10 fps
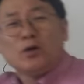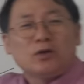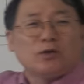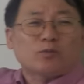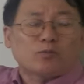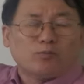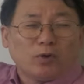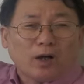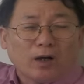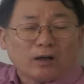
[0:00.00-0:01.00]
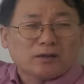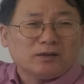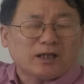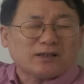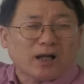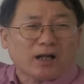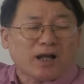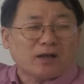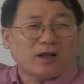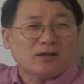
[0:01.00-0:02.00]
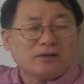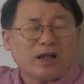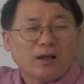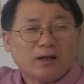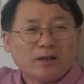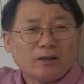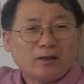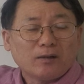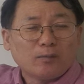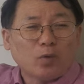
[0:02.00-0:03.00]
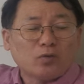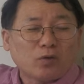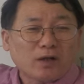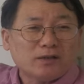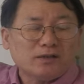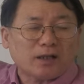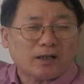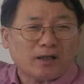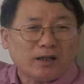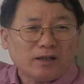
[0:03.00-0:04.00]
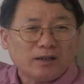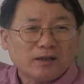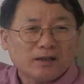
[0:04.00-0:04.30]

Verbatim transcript: 이게 뭐야? 큰 자는 하나야 되는데 모두가 큰 자라네?